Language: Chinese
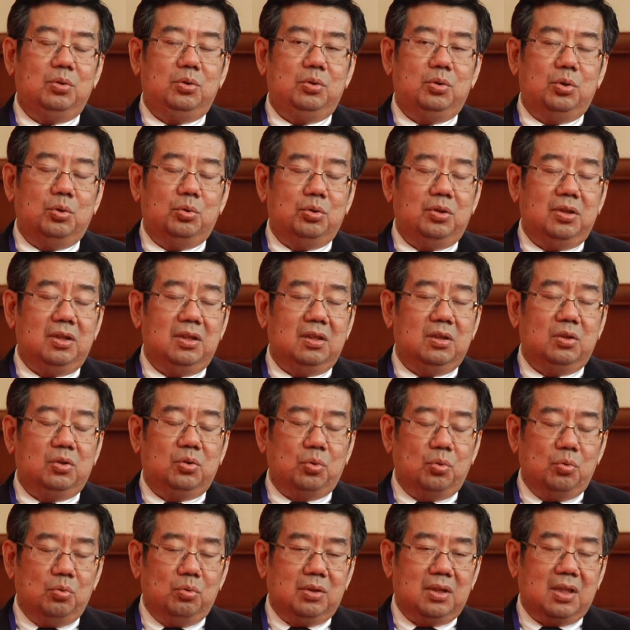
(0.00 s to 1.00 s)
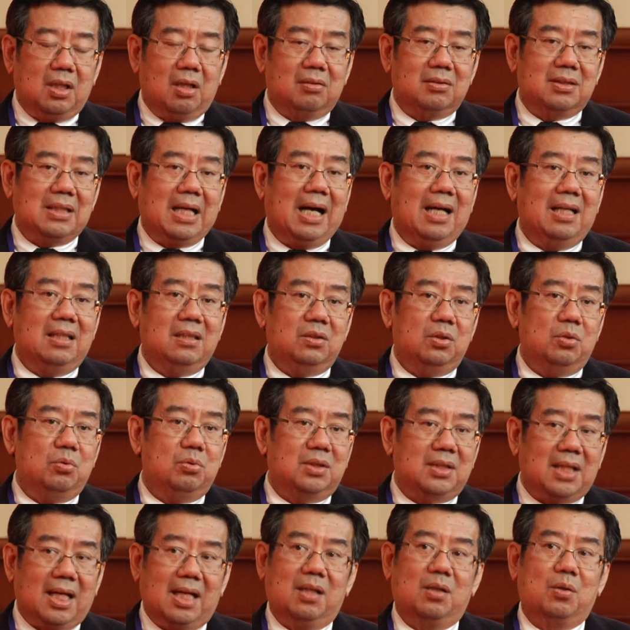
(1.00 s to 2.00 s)
尤其是重要长寿
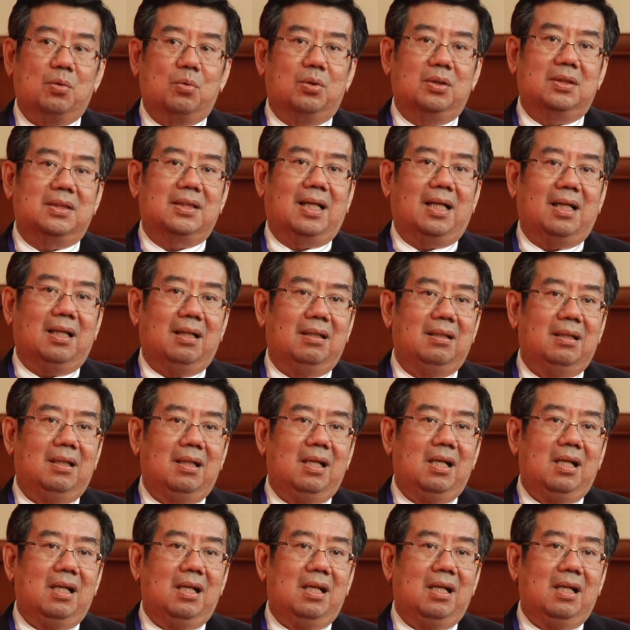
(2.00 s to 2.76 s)
灾的国家，